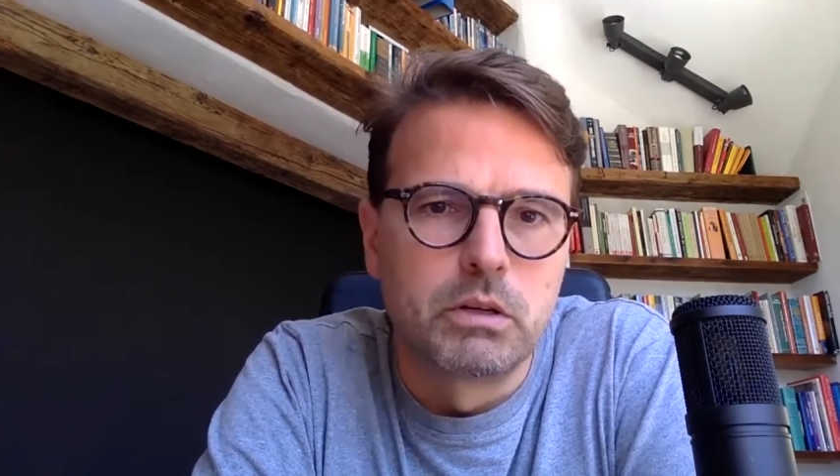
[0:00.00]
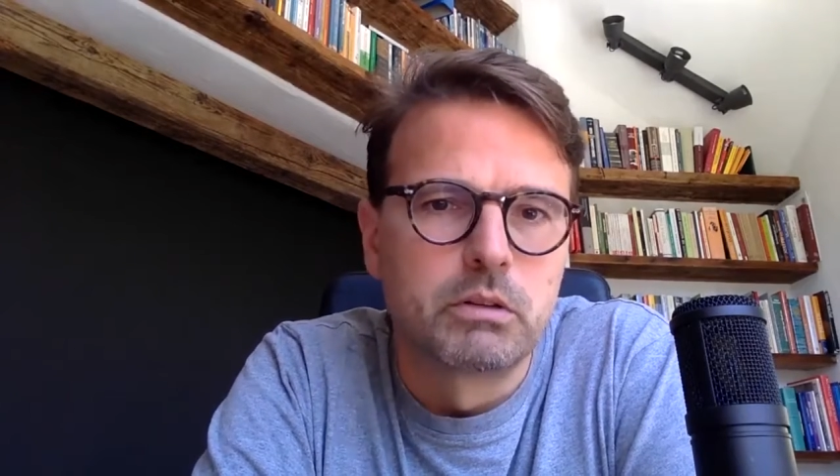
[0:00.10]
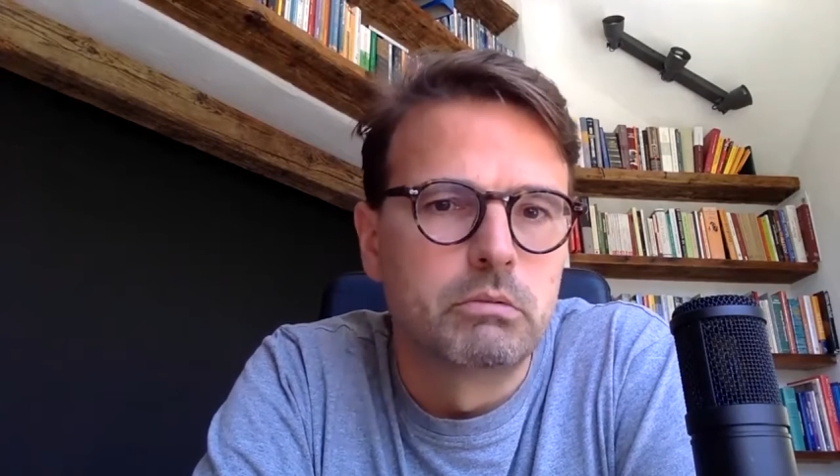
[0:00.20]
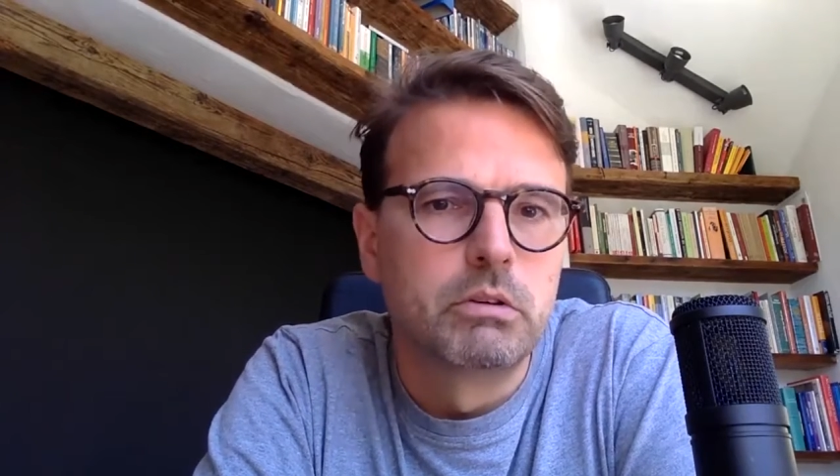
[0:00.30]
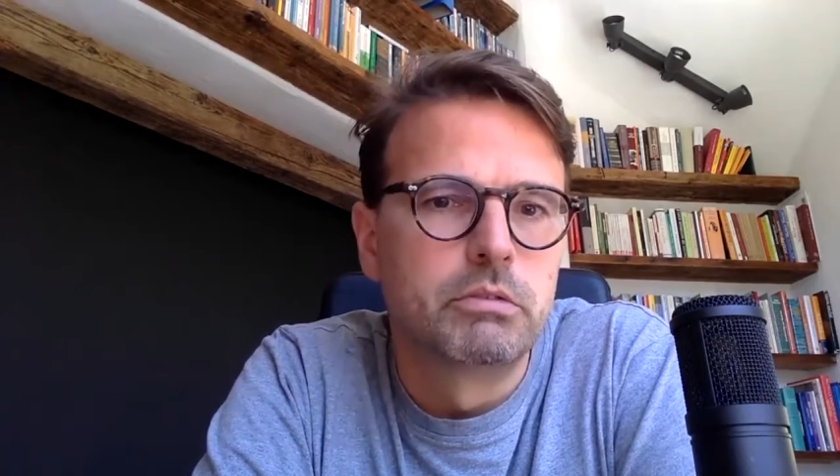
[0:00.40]

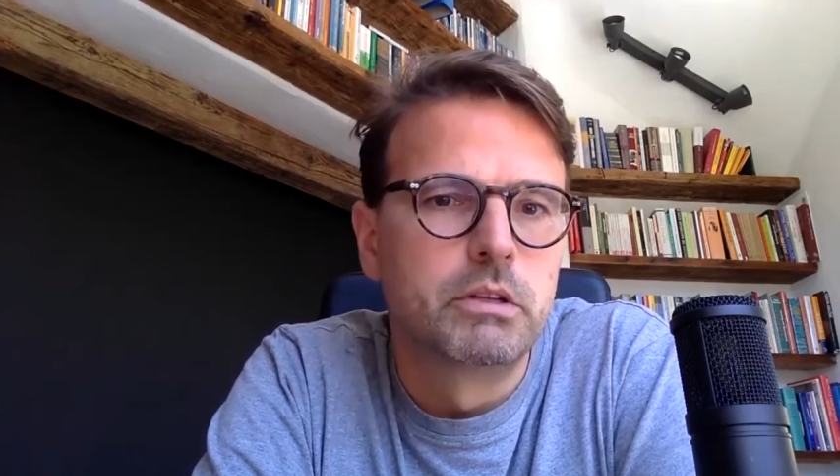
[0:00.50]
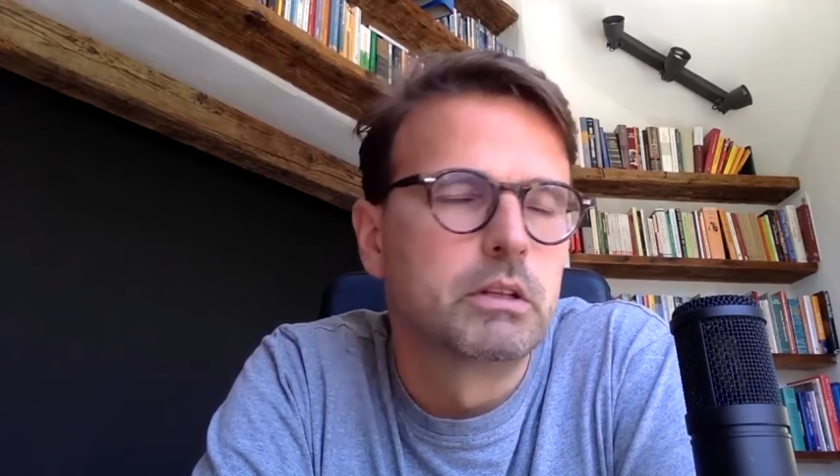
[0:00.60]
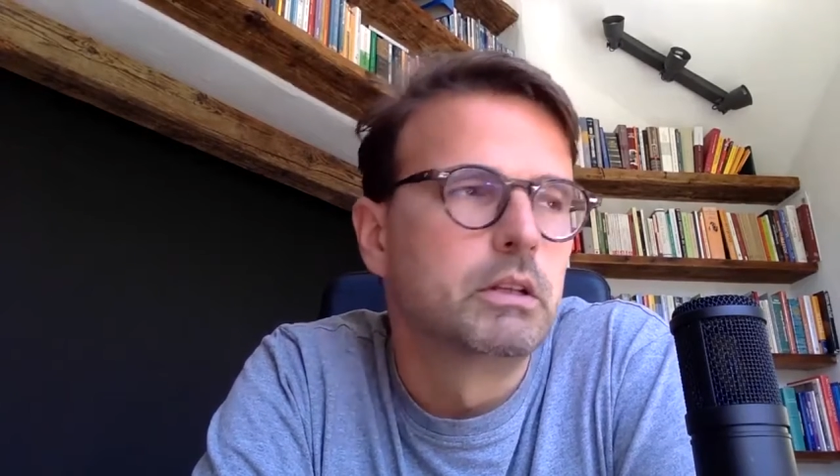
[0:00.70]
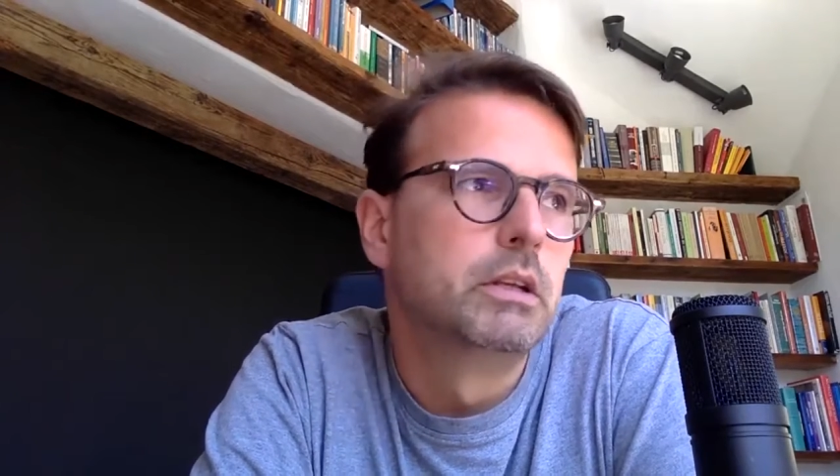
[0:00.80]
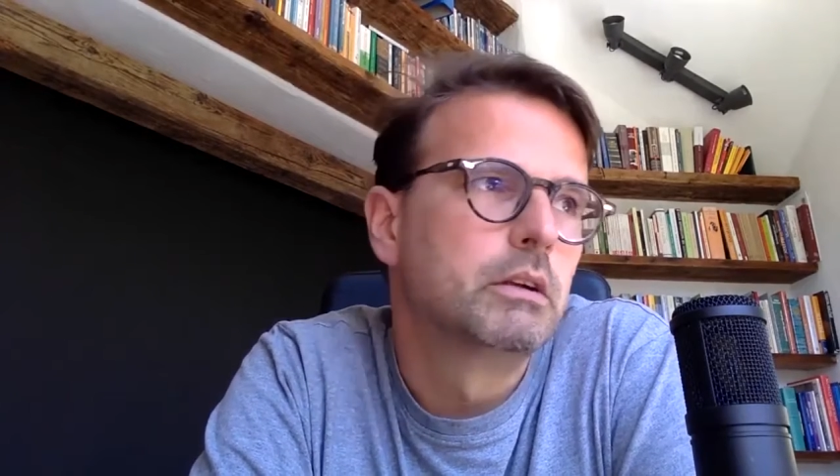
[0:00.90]
also wir
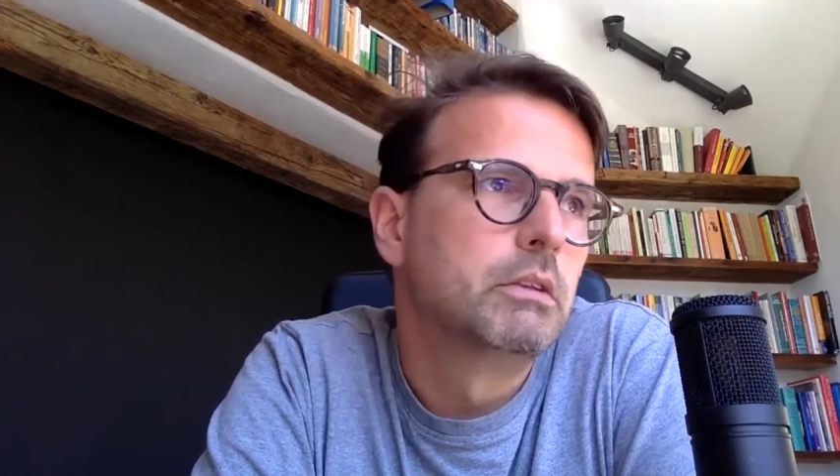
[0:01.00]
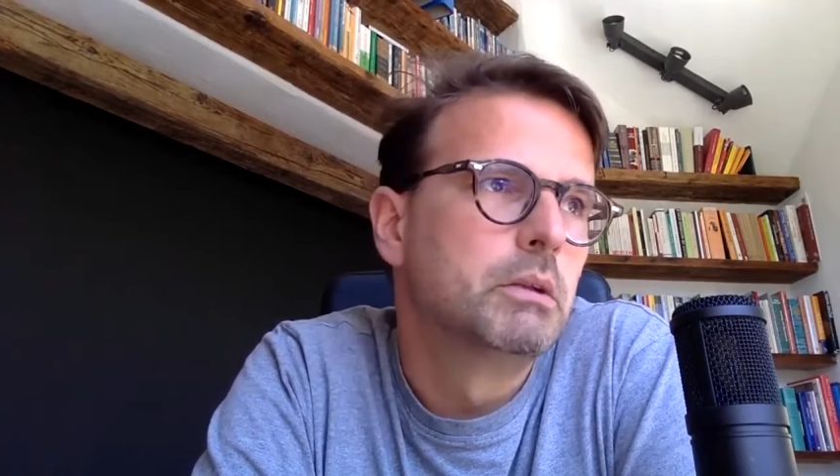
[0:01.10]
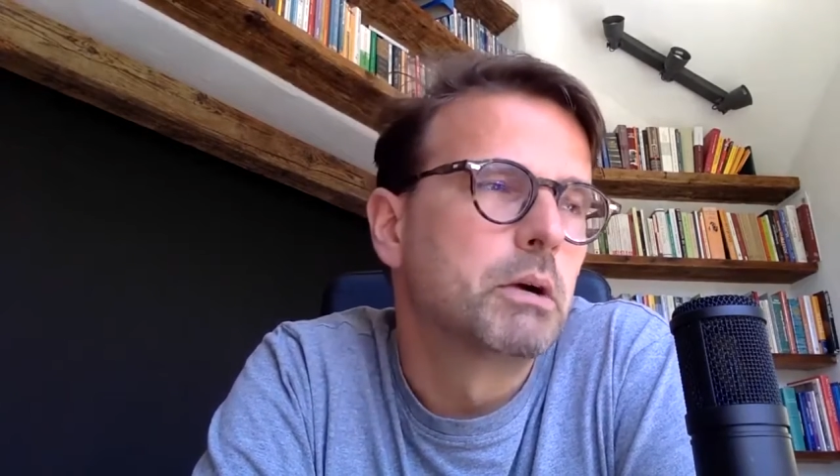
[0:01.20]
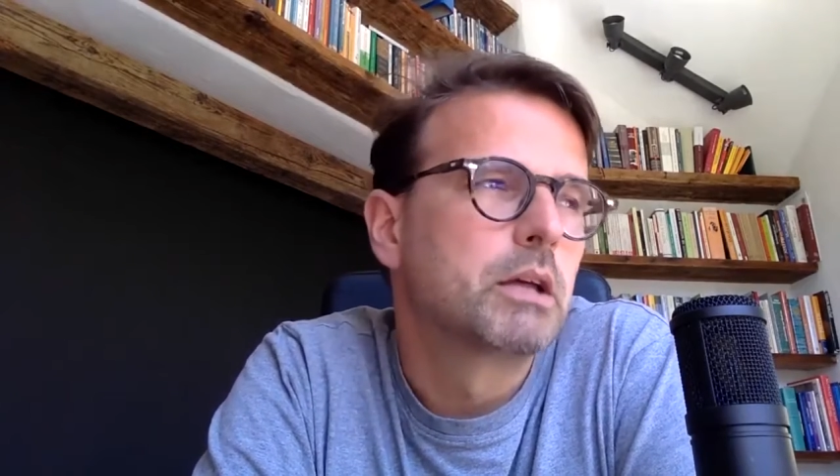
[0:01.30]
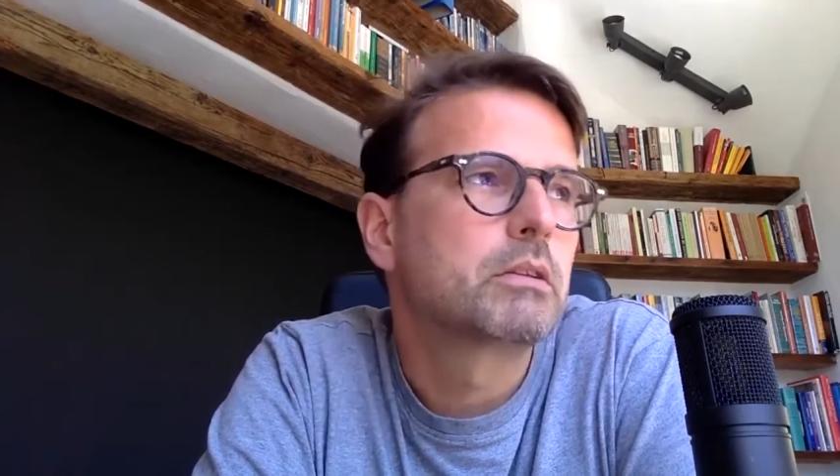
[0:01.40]
finden irgendwie
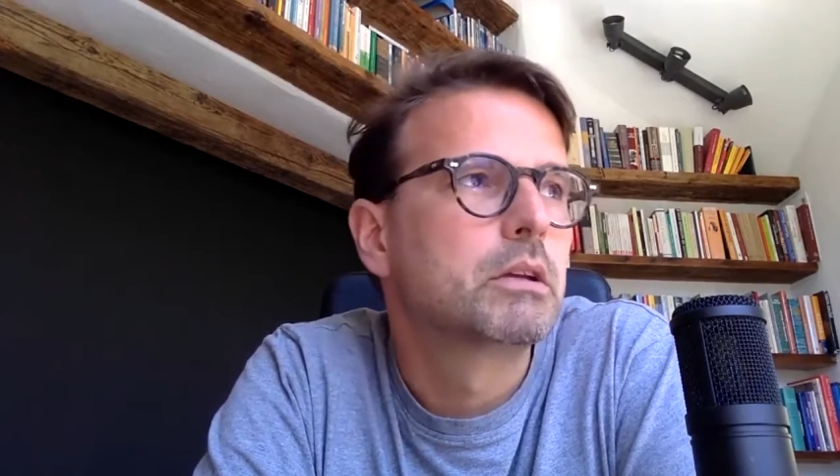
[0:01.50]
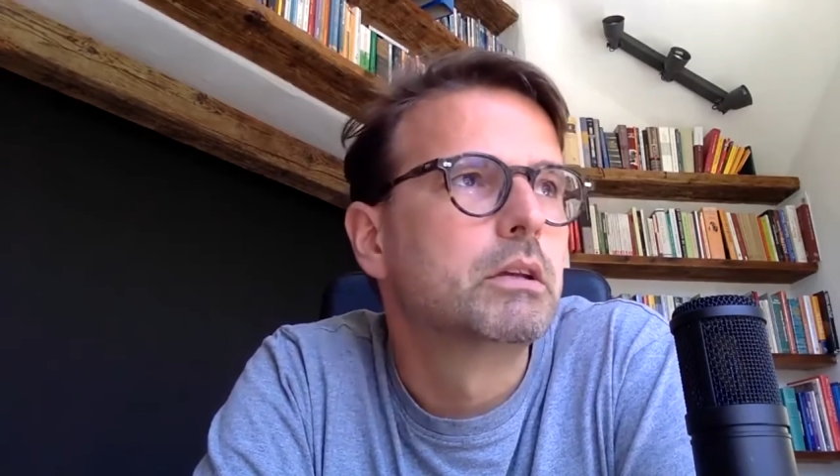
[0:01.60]
die Maske